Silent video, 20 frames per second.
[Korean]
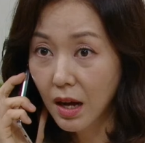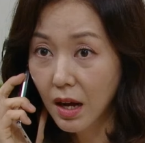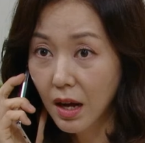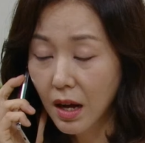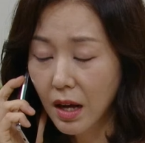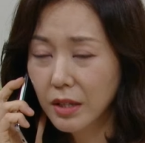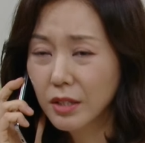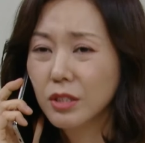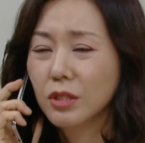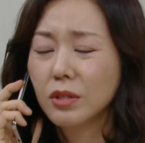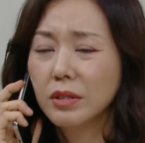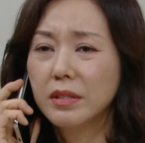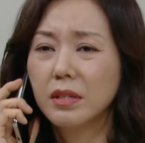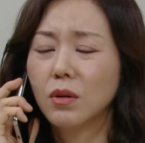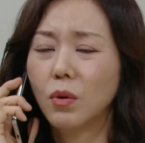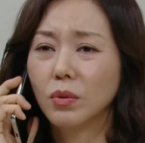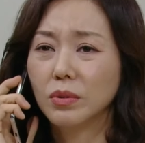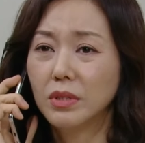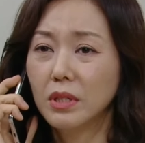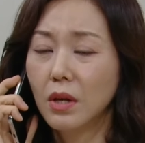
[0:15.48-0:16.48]
아, 그걸
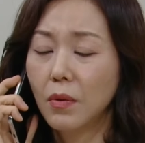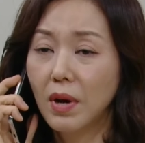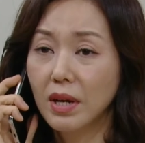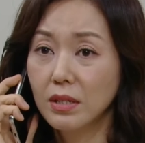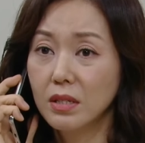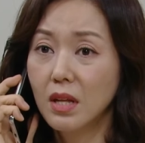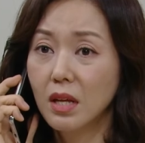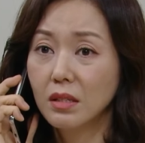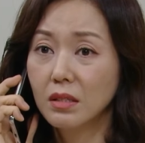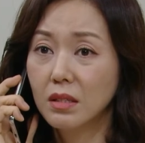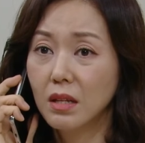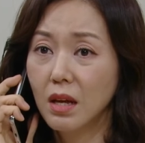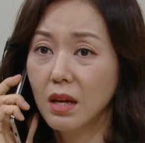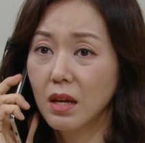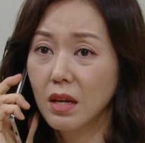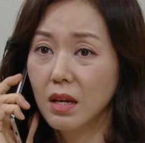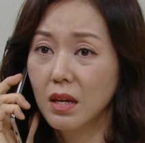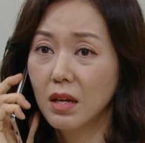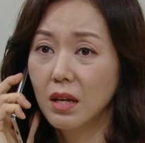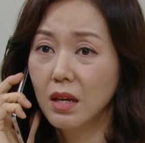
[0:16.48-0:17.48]
네가 어떻게
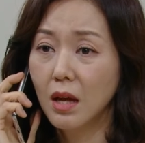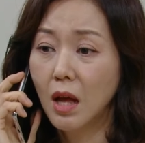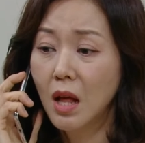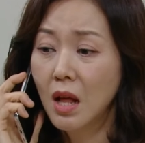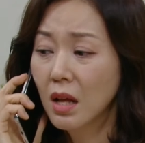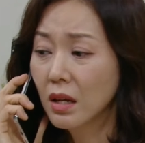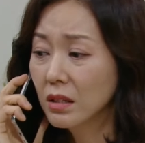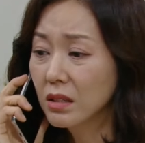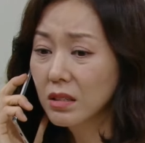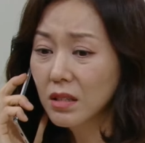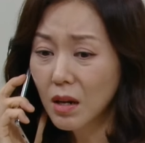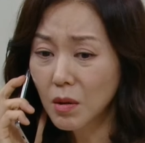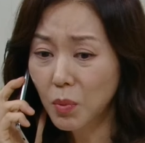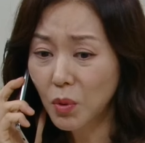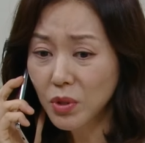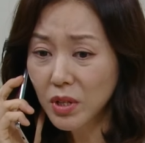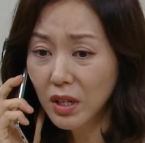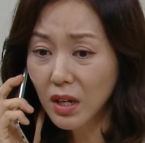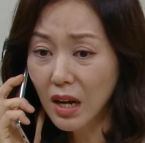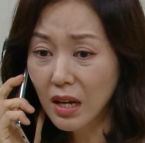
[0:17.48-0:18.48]
확신하는데. 그날
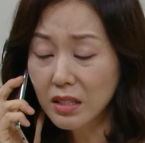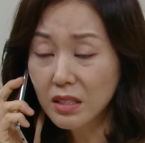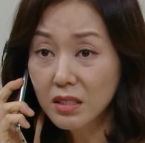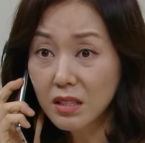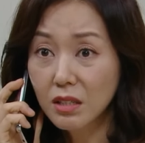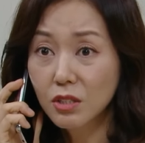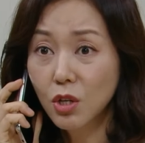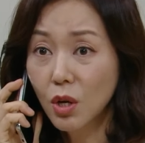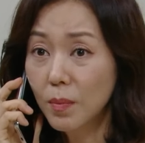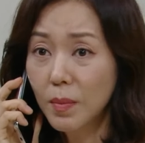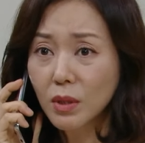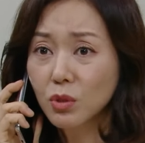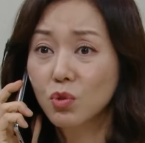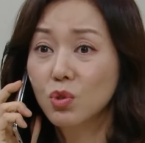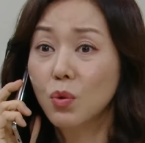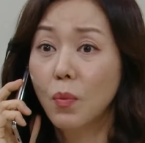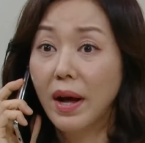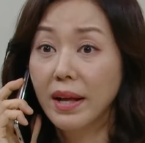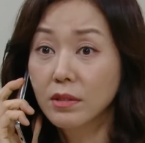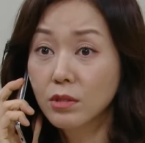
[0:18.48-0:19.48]
보니까 니네 시엄마
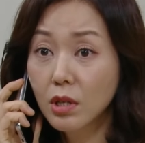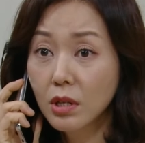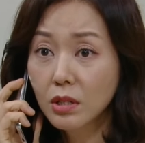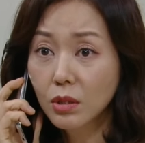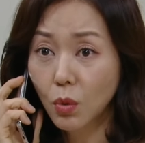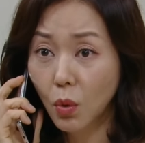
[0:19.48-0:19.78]
눈이 완전히